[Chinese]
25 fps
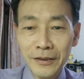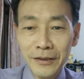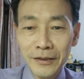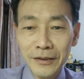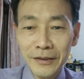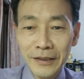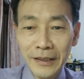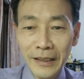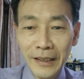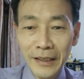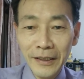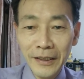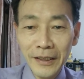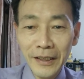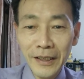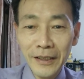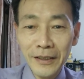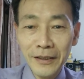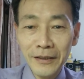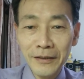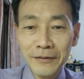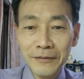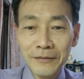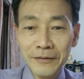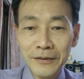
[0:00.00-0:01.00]
响
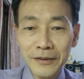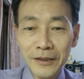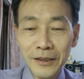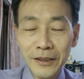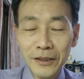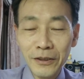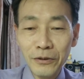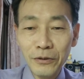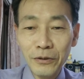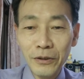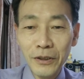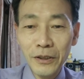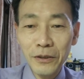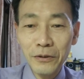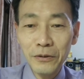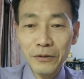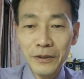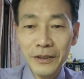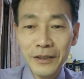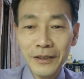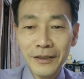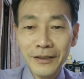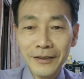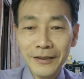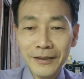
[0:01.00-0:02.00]
宴音乐
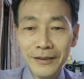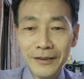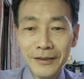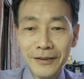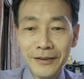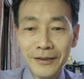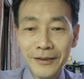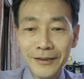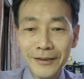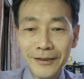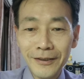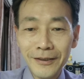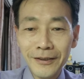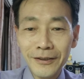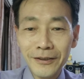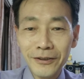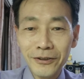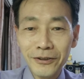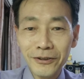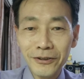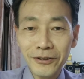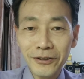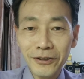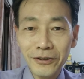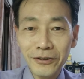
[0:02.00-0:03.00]
会以及
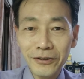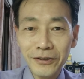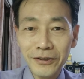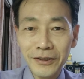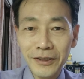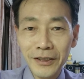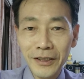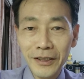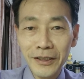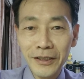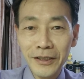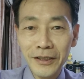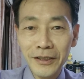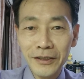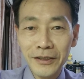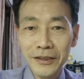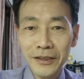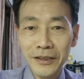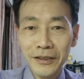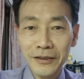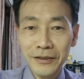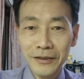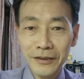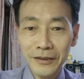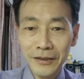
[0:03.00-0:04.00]
实修实练课程，